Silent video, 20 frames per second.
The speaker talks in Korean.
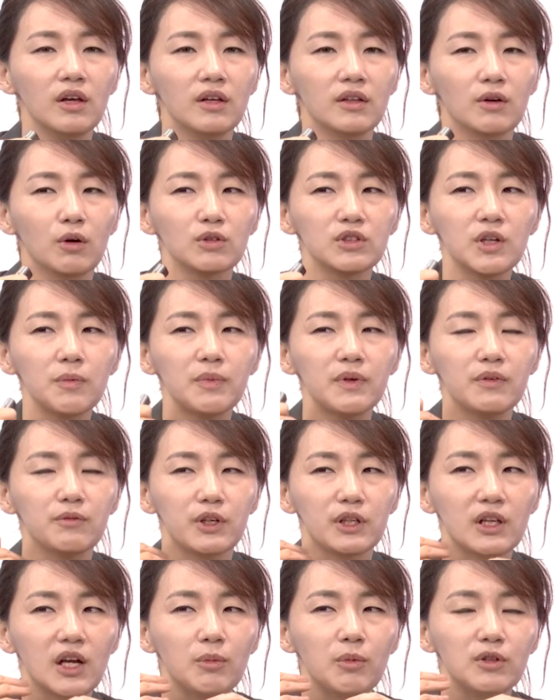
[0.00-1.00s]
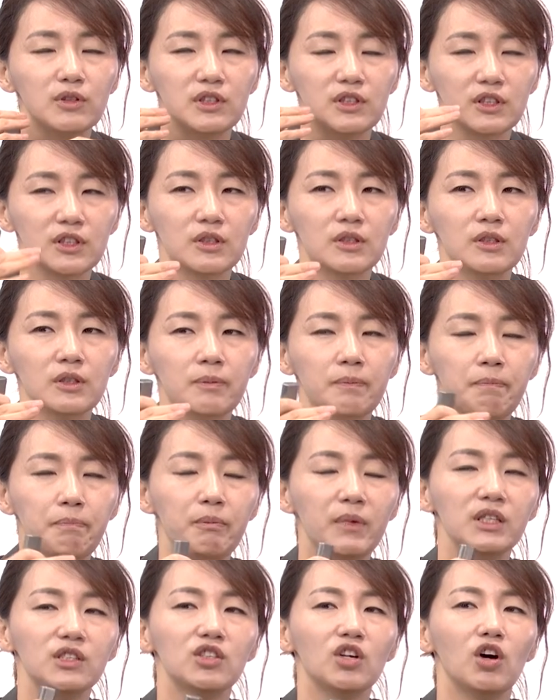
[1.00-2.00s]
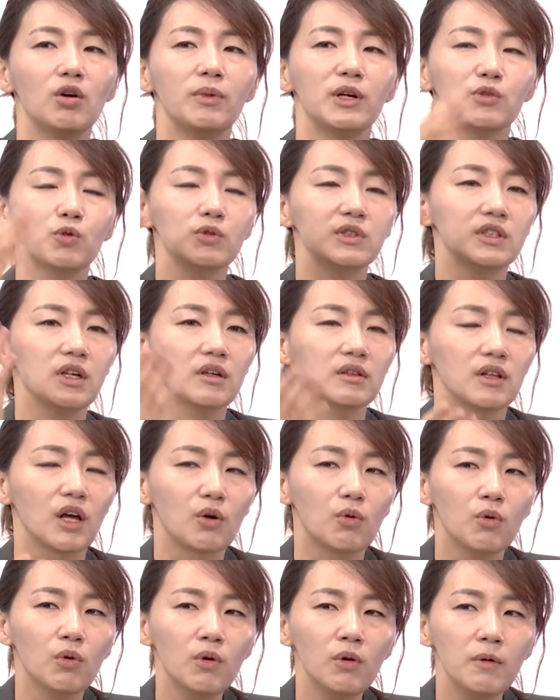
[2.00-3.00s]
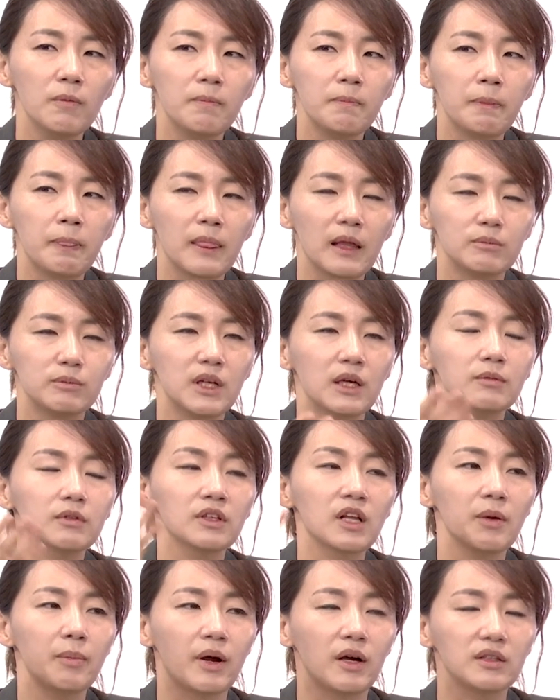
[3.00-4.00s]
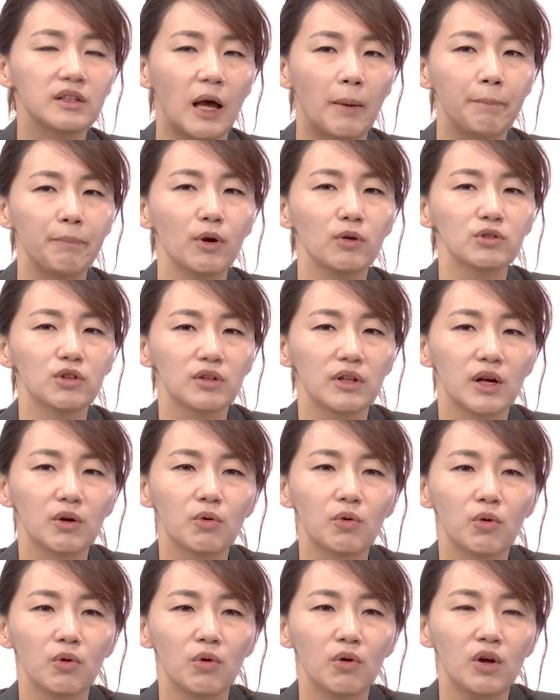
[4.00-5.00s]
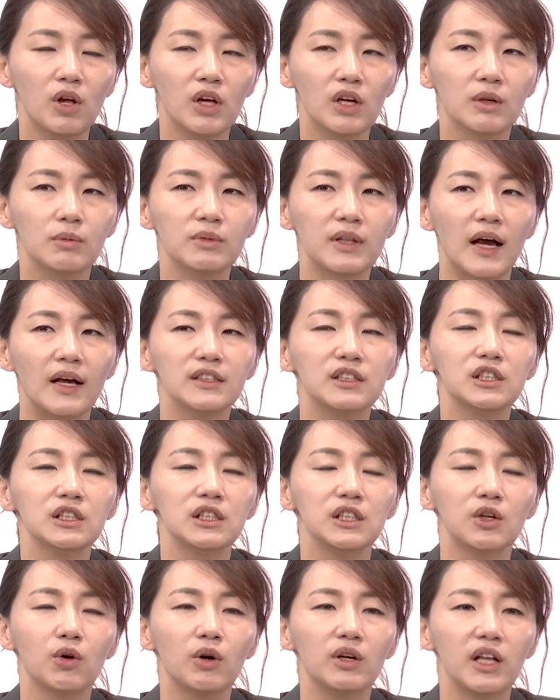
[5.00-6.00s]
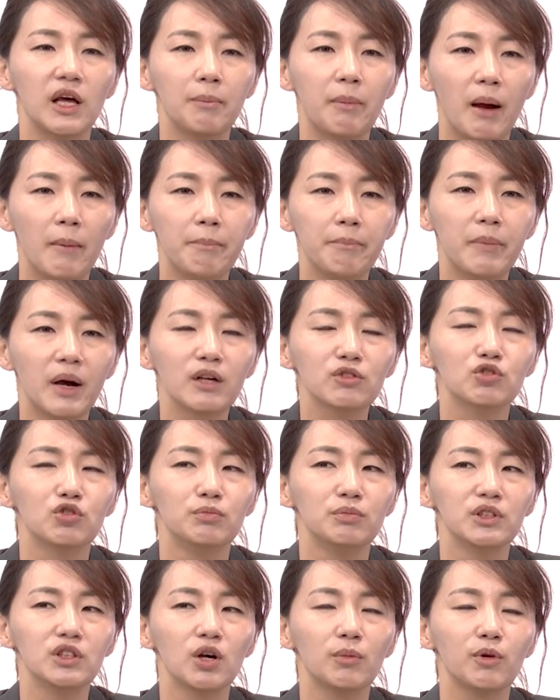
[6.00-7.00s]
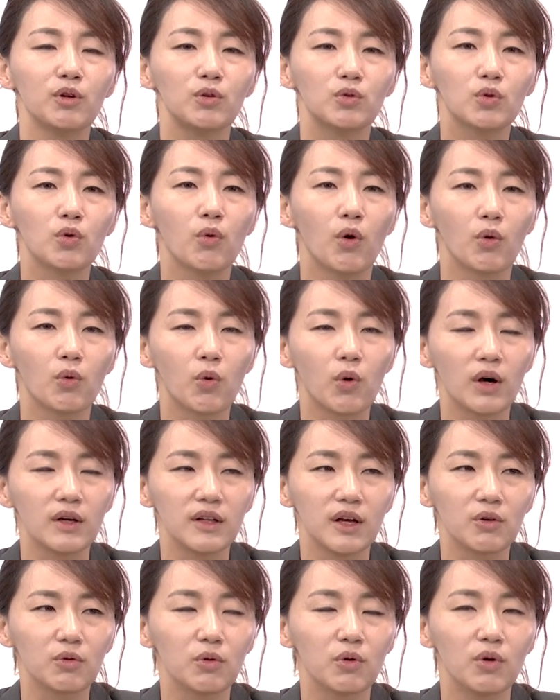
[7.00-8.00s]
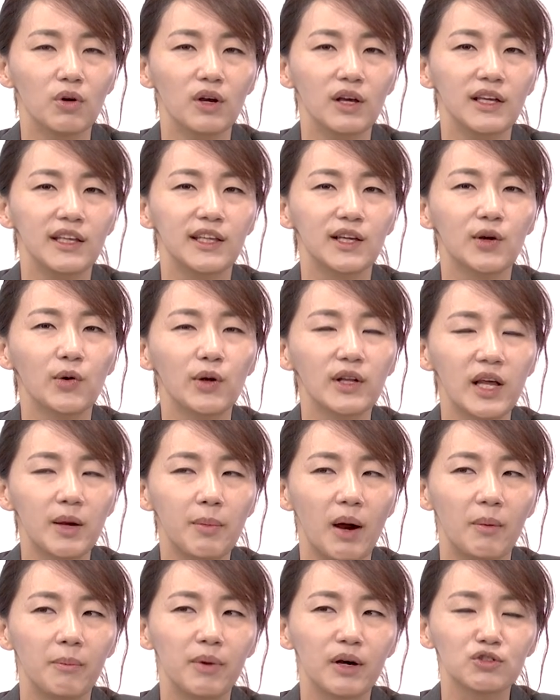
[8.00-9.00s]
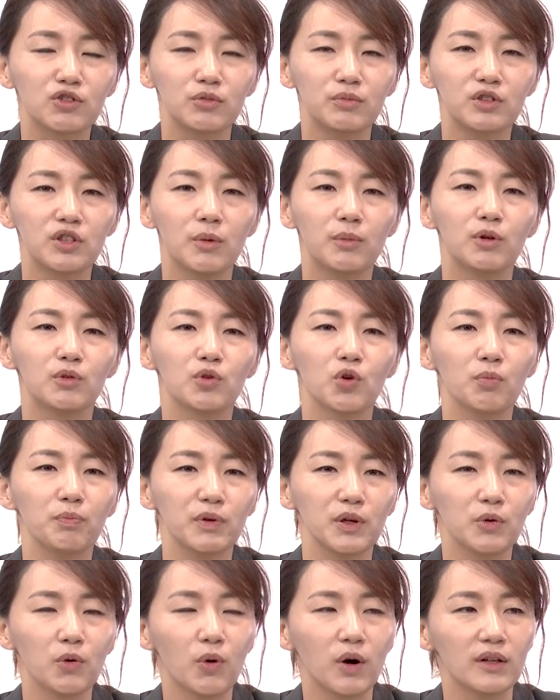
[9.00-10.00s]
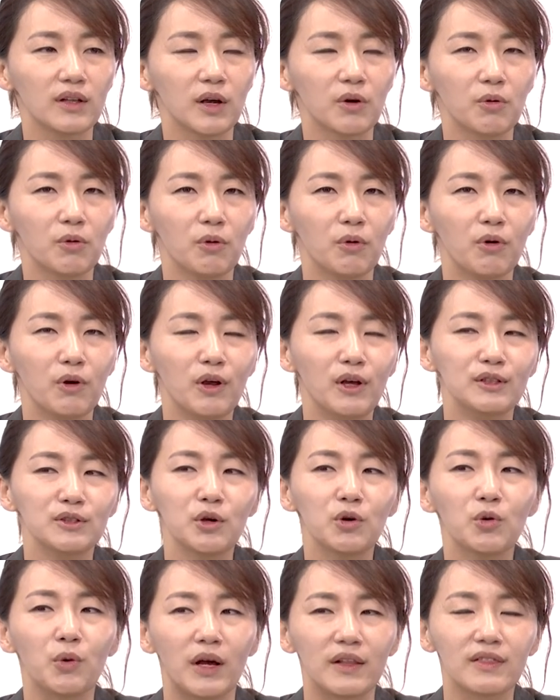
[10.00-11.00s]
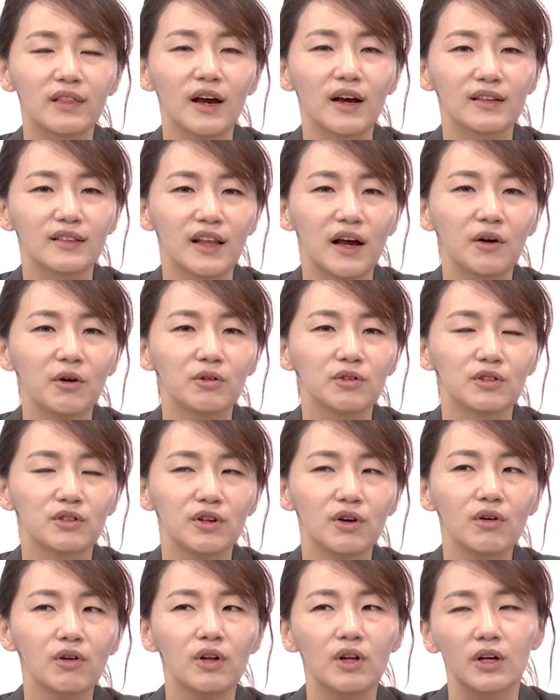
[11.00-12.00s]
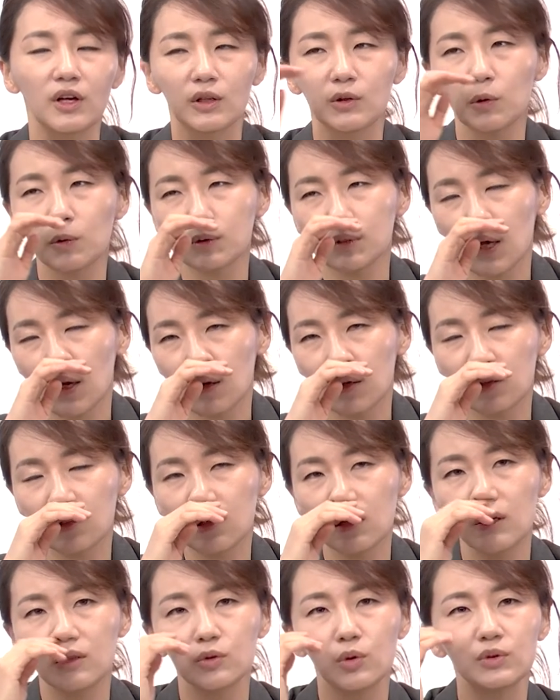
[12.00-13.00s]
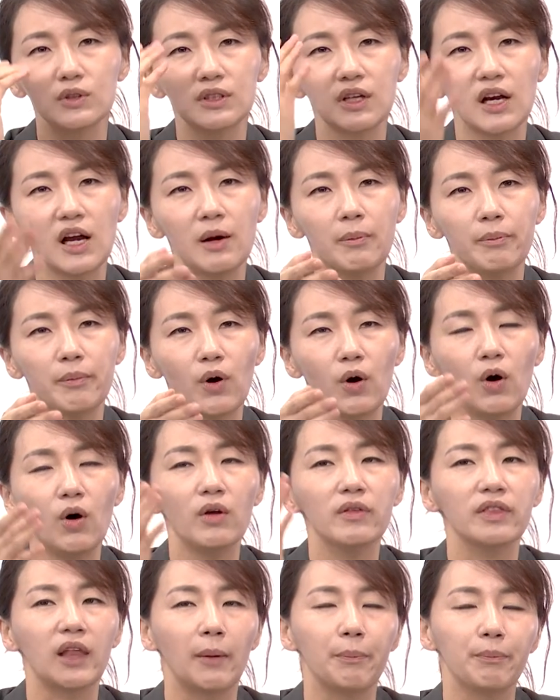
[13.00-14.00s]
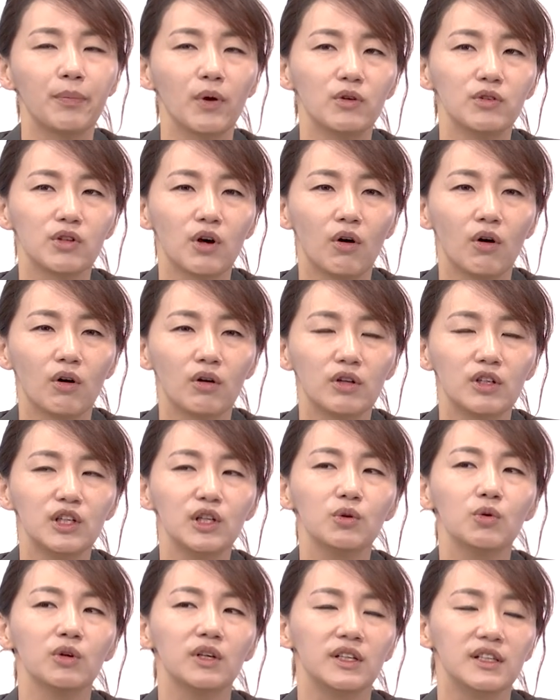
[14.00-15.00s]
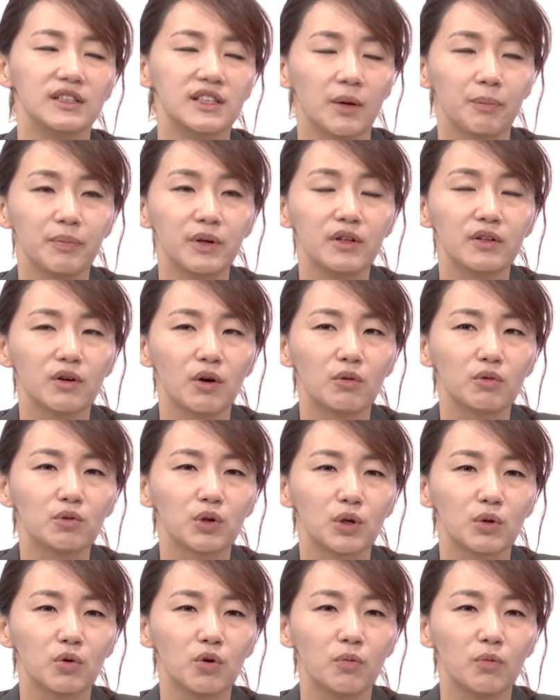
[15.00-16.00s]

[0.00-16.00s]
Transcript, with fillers: 어차피 왜냐하면 지금 맨 처음에 소장 내고 그럼 상대방은 답변서 내고 그럼 다시 이거에 대한 반박 준비 서면을 또 원고가 내고 이거에 대한 반박 준비 서면을 또 피고가 내고 서로 왔다 갔다 하거든요. 그러니까 통상은 소장 한 번, 답변서 그리고 기일 잡히는 경우도 있고